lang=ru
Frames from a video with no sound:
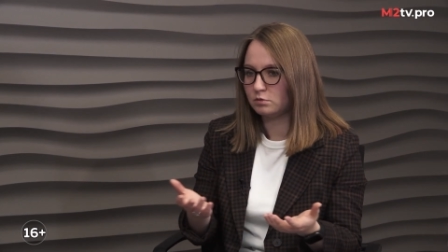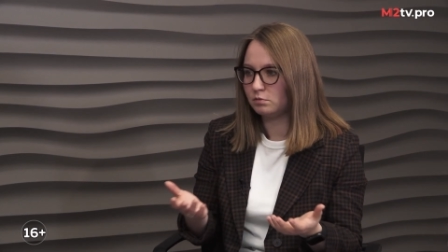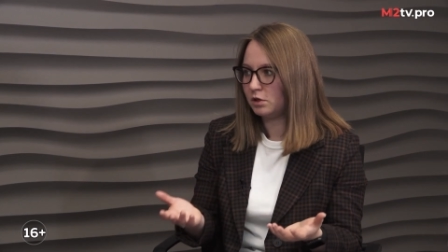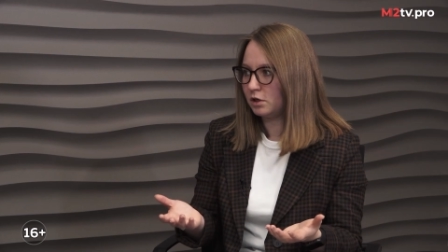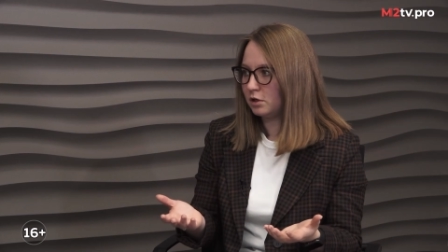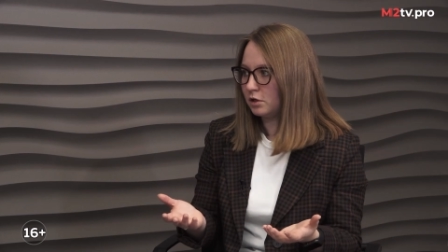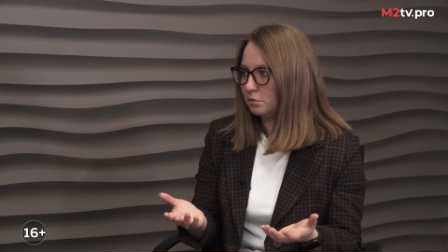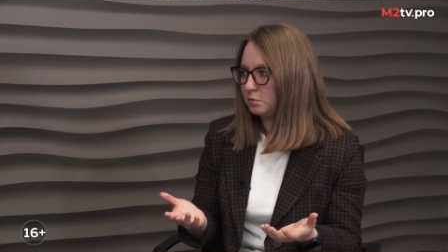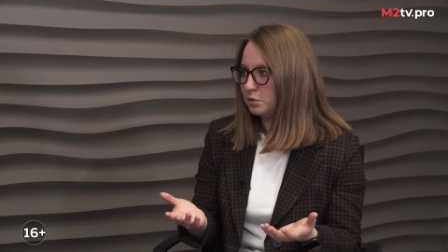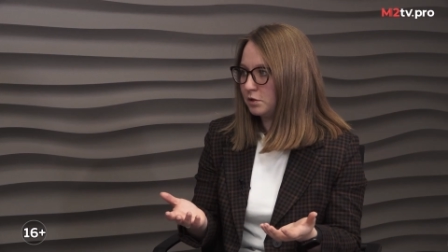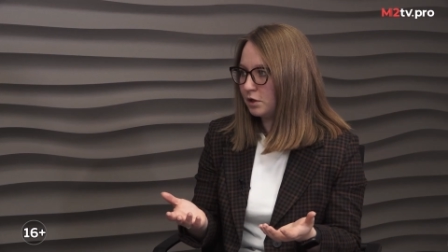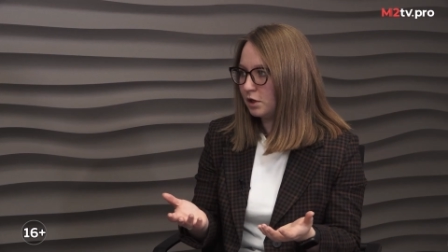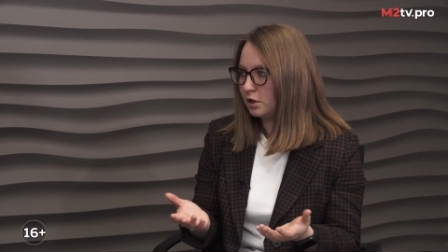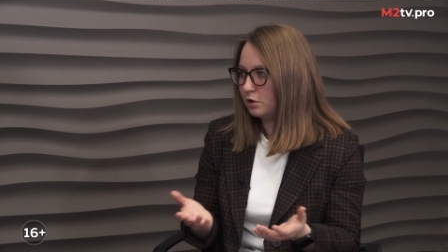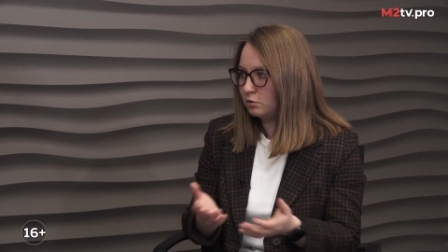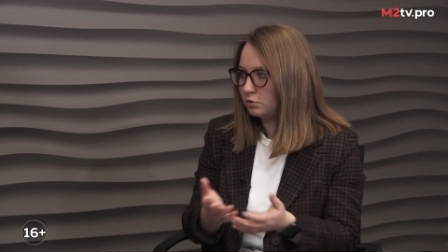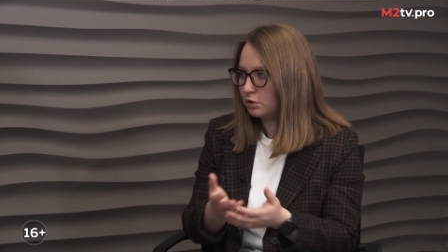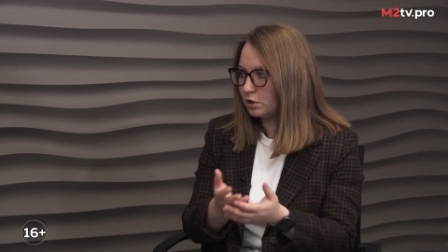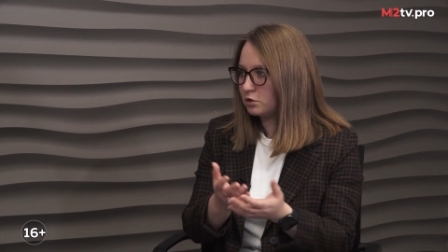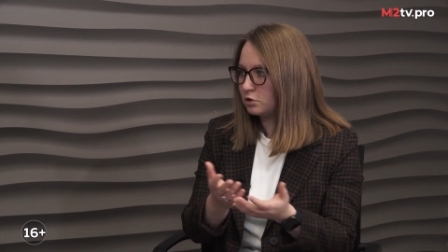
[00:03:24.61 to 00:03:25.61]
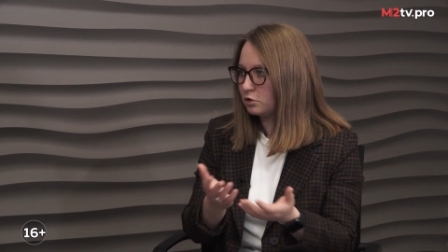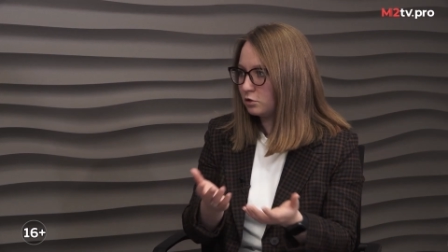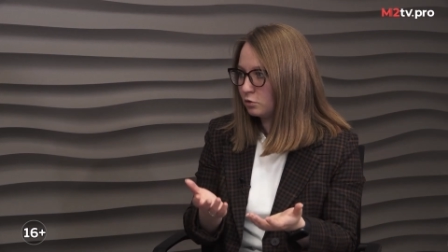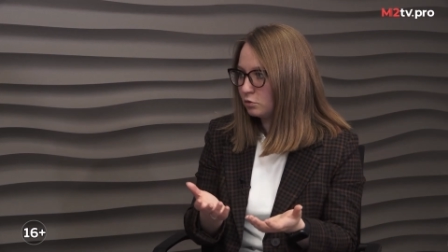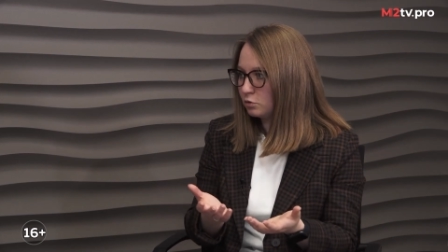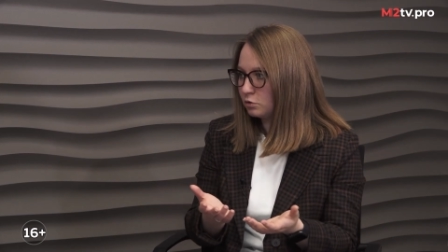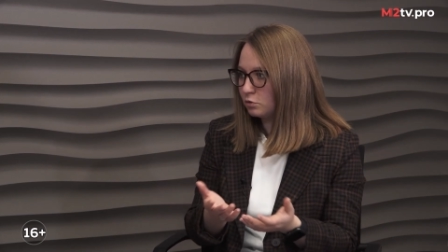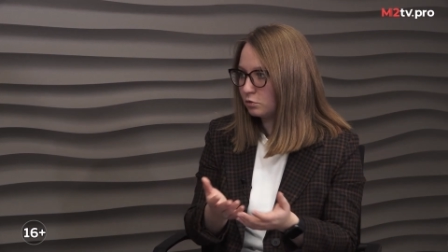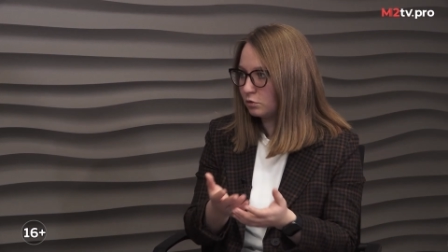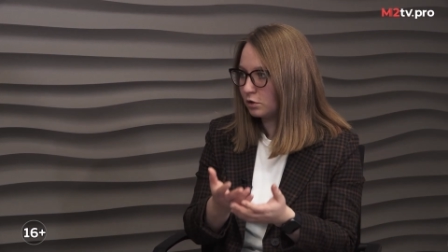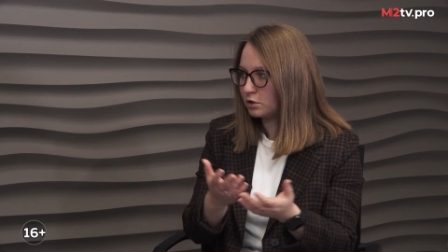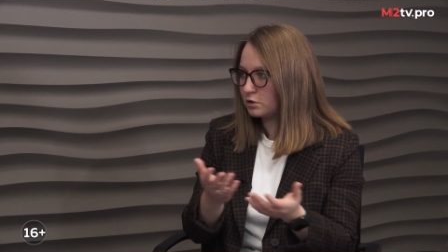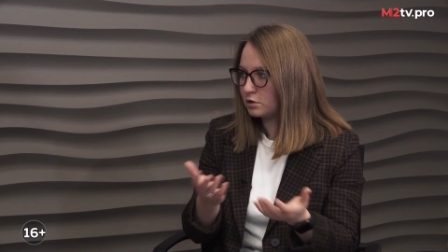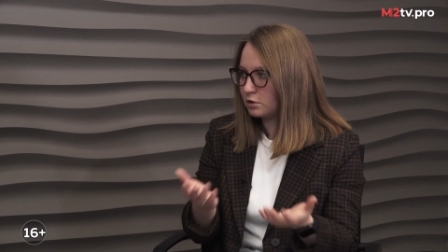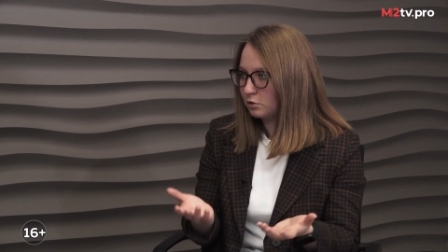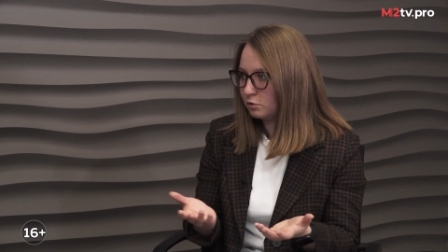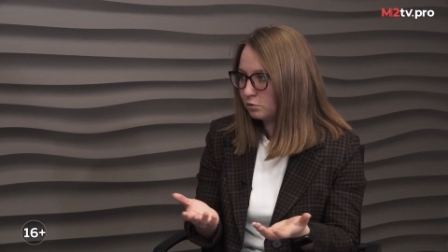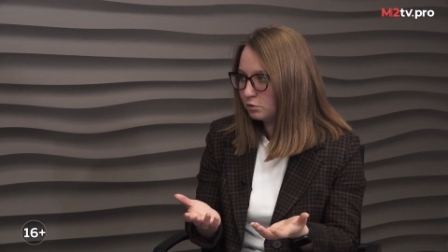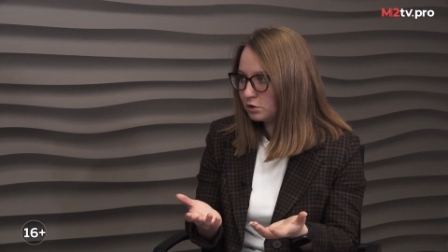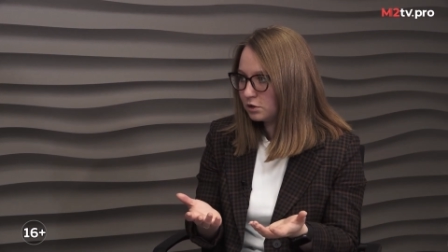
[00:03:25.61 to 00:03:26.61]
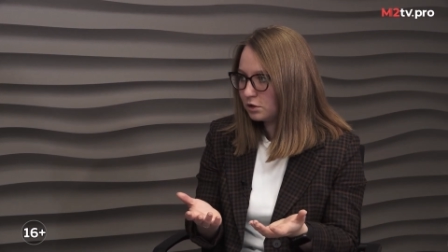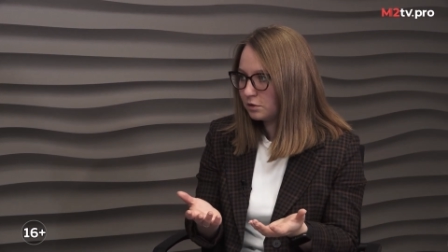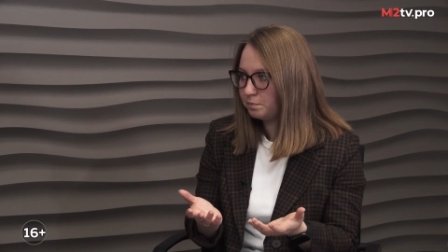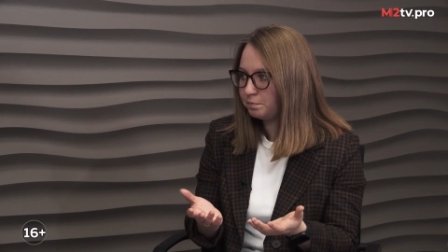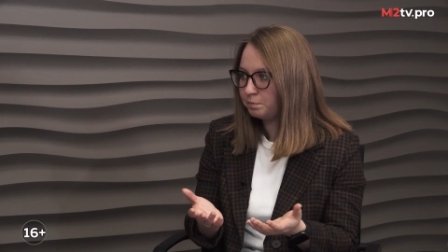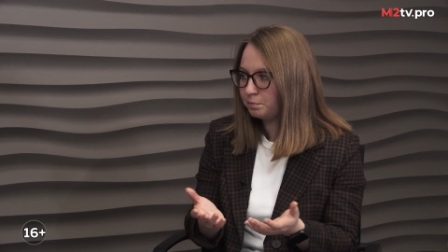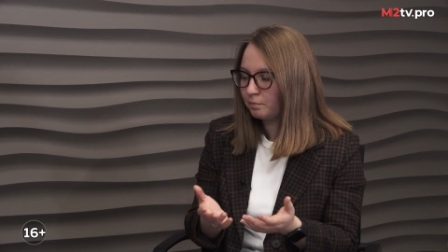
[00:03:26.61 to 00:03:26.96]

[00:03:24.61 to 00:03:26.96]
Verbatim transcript: земля, капитал, у нас труд, у нас люди,